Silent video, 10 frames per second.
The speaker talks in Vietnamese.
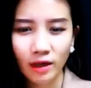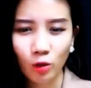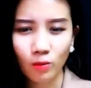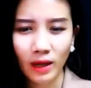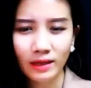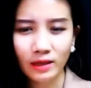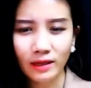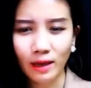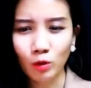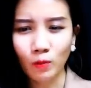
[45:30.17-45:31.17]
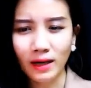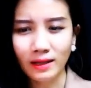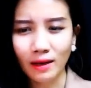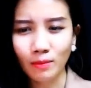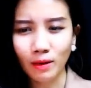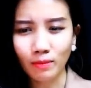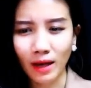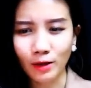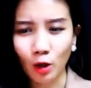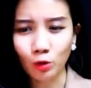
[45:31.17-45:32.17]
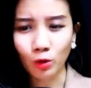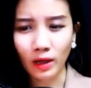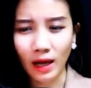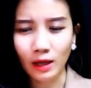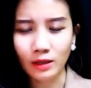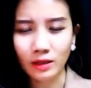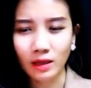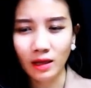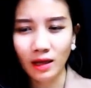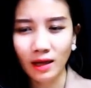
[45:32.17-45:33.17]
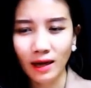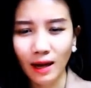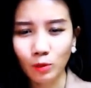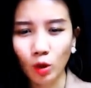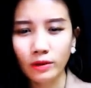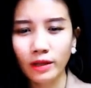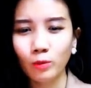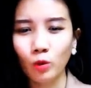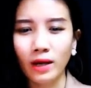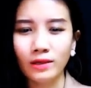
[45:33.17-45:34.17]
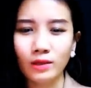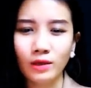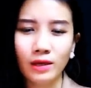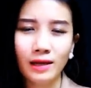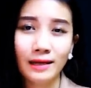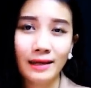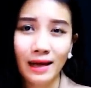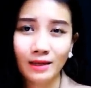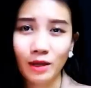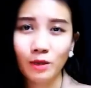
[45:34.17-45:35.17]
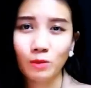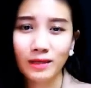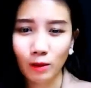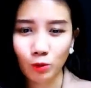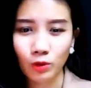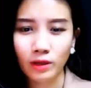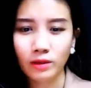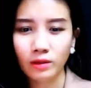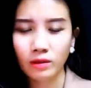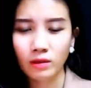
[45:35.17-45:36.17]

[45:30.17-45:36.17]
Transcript: Ngày hôm nay anh được nắm được bàn tay mềm mại đó của Khả Hân, làm con tim của anh giờ đây lại càng thêm xào xuyến